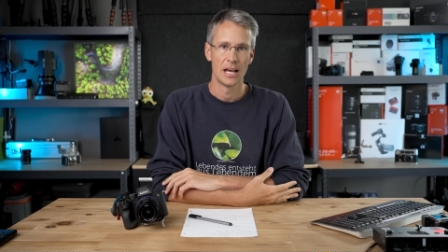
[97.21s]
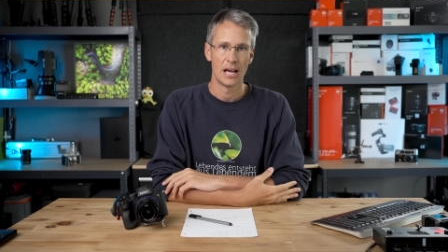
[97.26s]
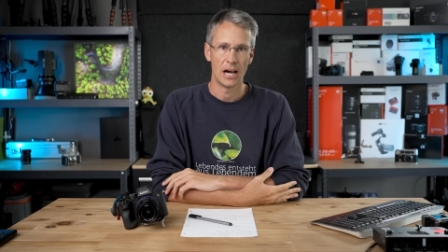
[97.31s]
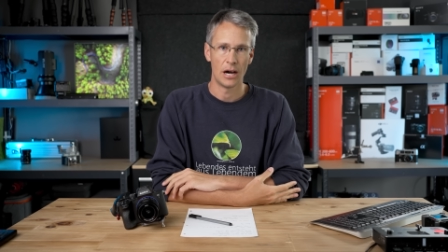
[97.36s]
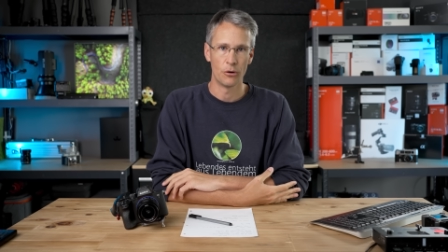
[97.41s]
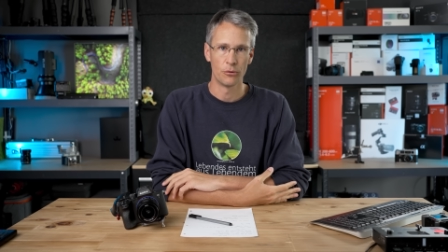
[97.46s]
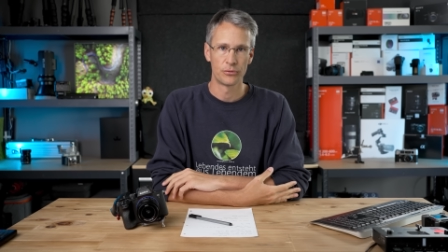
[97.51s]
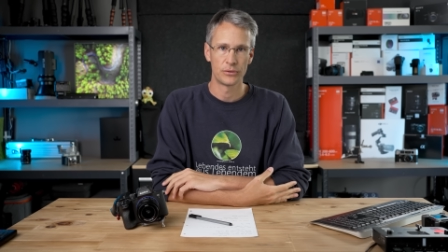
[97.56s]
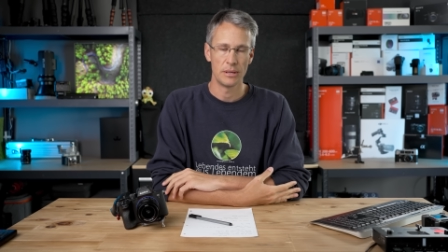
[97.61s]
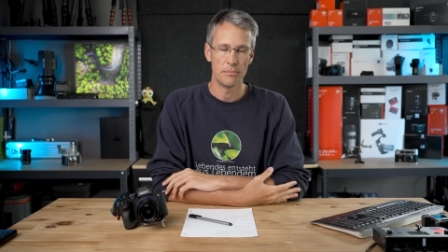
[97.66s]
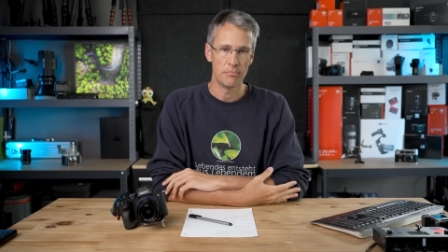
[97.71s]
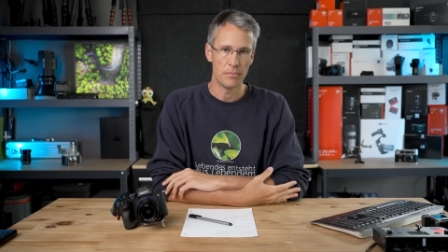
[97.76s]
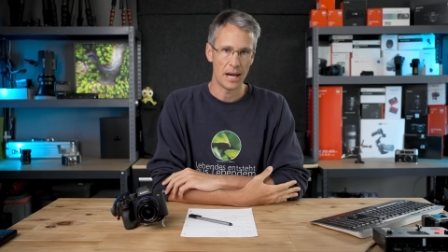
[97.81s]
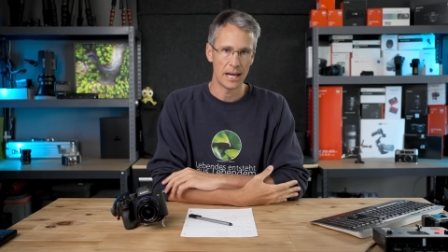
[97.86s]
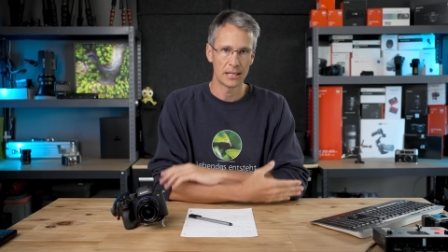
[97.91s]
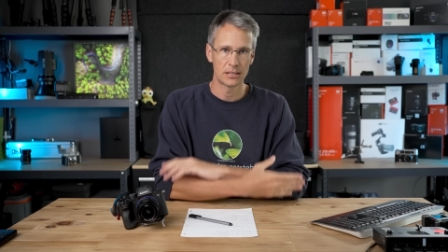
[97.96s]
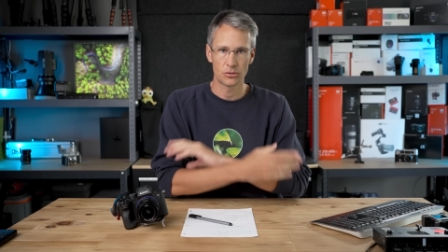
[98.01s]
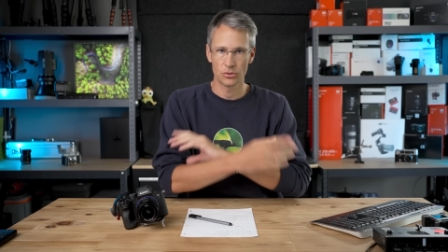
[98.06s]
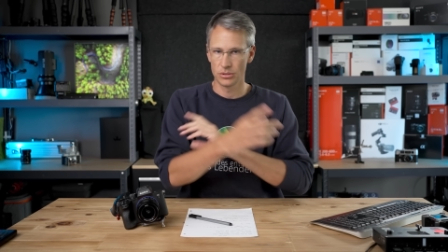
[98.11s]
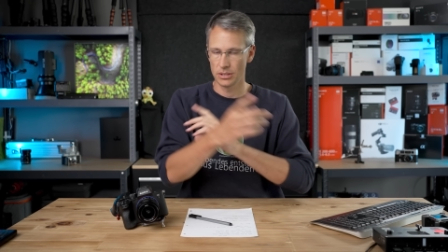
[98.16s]
auf dem
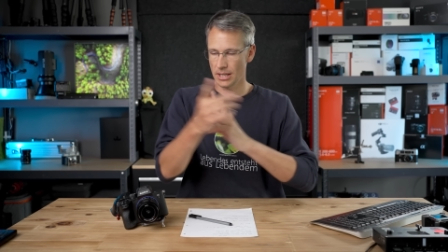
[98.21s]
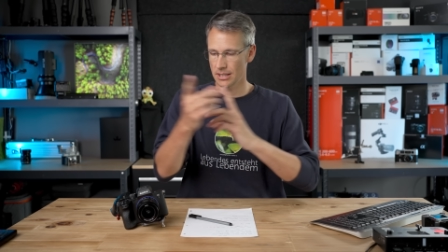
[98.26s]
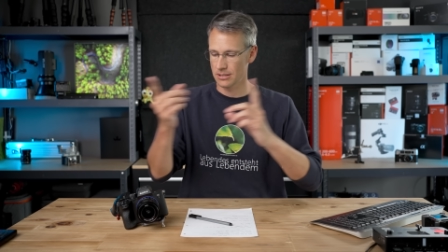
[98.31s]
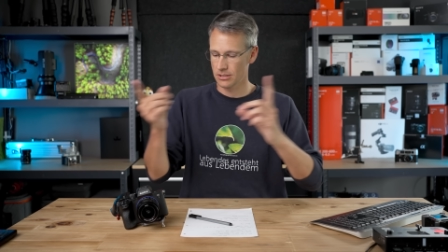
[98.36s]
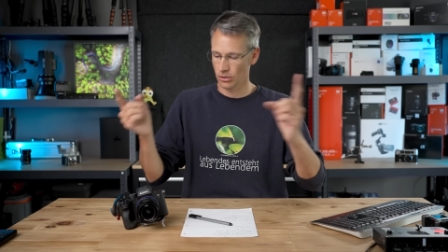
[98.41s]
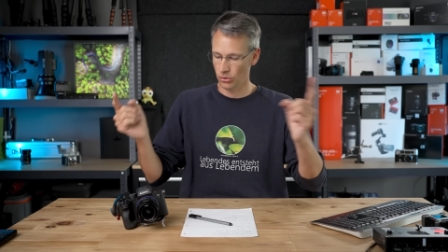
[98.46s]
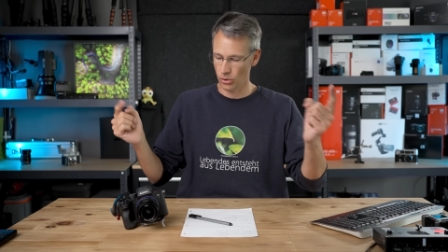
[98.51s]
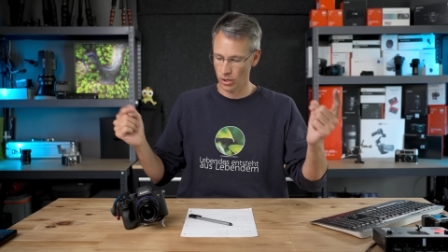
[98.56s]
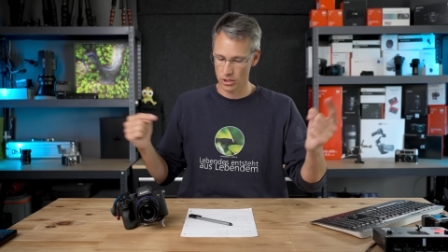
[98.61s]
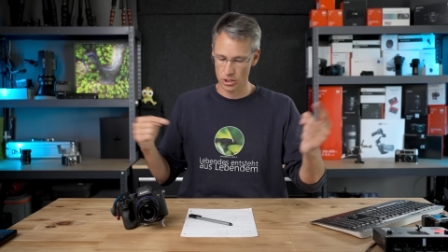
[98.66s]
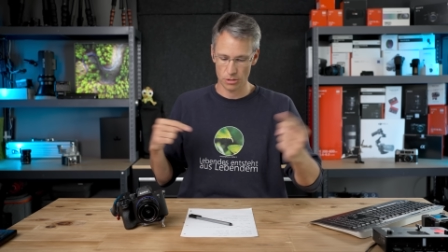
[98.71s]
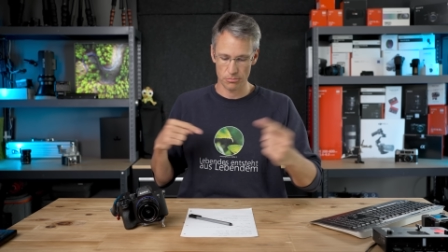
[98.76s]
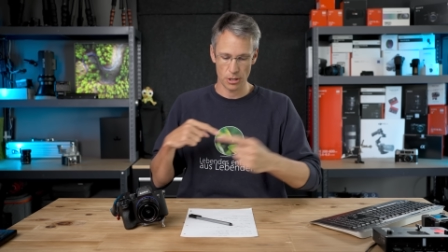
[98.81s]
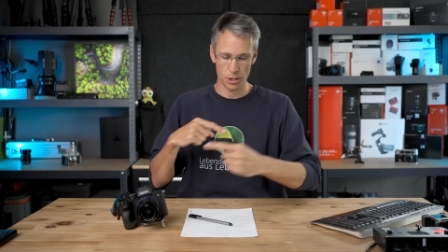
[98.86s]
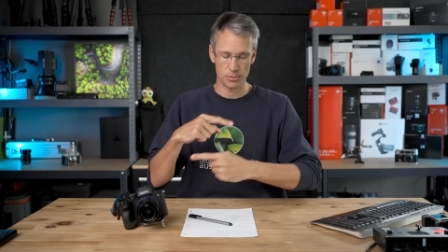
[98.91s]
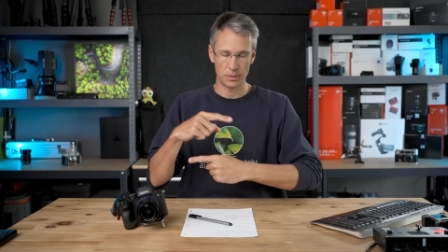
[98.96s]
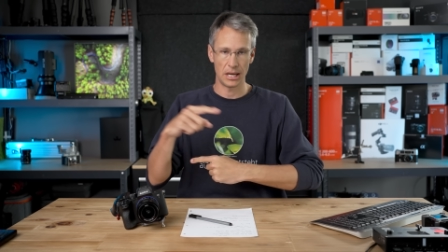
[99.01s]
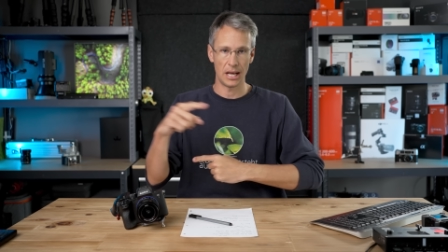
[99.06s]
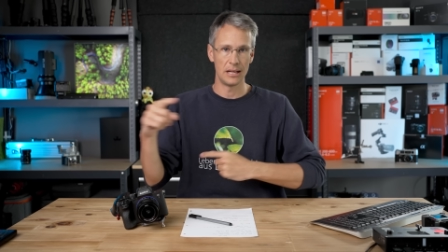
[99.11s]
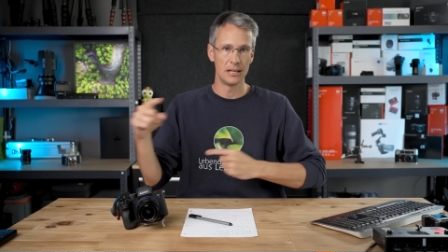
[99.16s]
Markt und dazu gehören zum
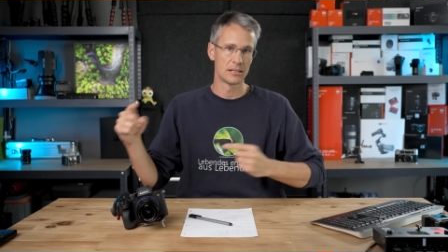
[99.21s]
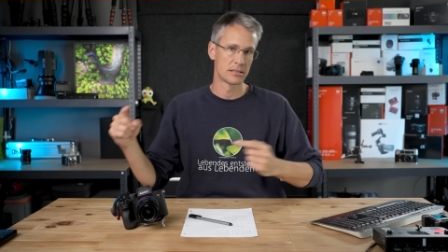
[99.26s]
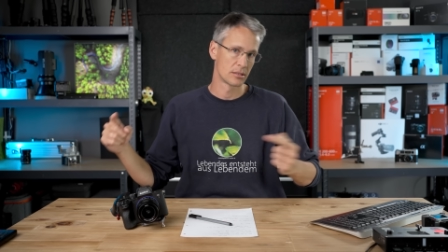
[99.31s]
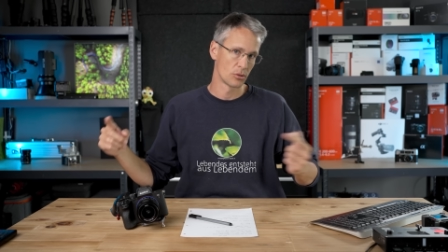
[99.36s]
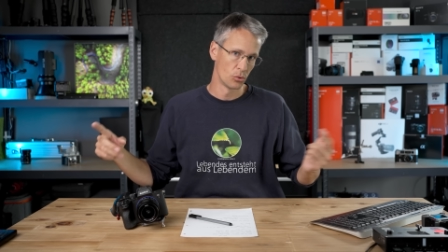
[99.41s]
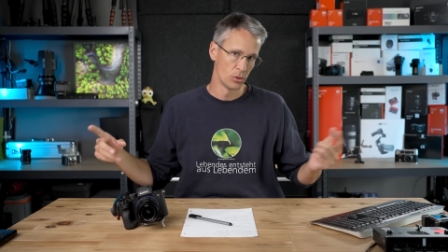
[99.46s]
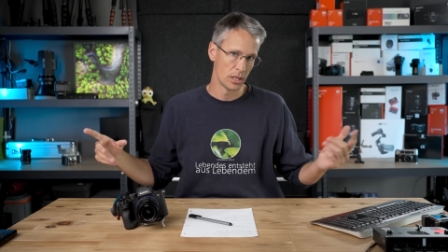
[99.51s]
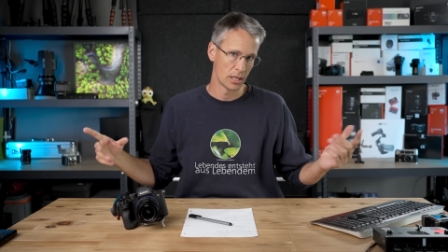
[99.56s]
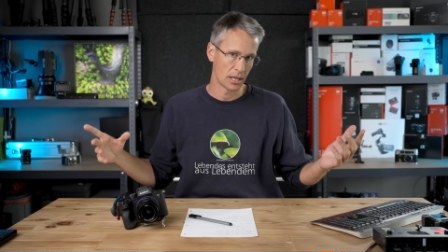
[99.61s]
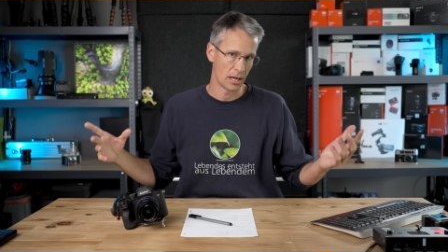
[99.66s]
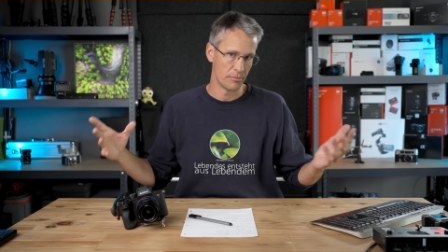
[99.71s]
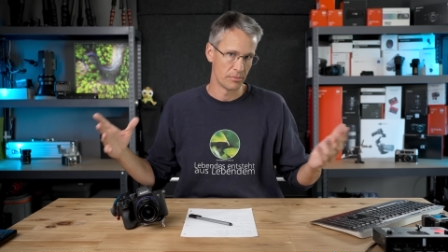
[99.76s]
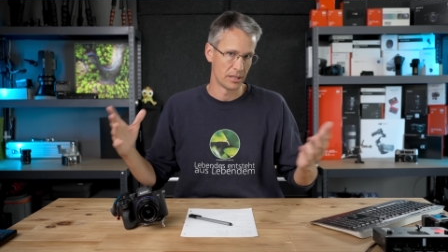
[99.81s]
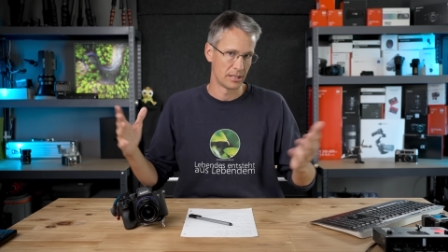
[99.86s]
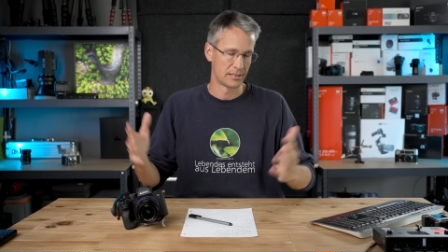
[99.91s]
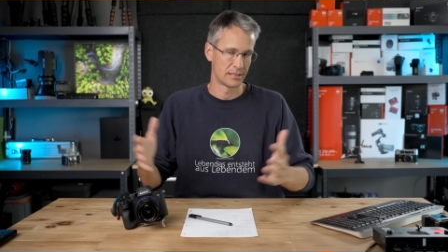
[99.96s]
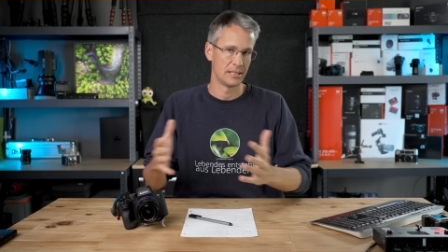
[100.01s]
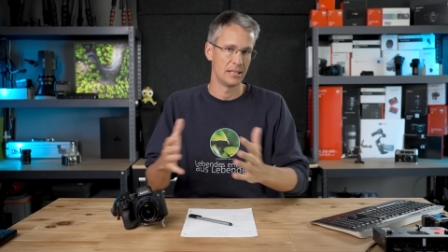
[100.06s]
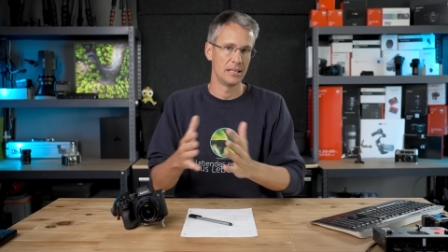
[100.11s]
Beispiel alle Sony-Kameras,